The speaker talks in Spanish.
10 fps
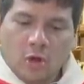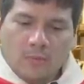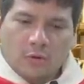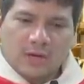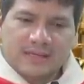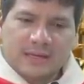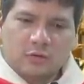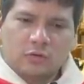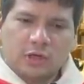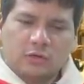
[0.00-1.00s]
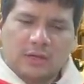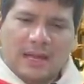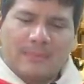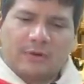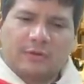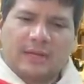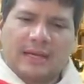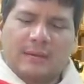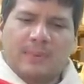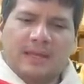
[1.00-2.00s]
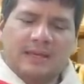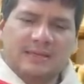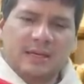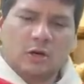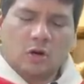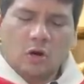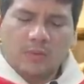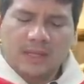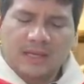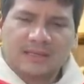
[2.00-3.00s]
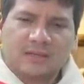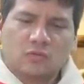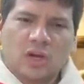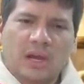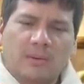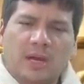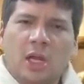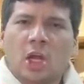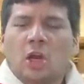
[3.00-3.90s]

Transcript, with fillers: por la salud de todas las personas que padecen COVID-19,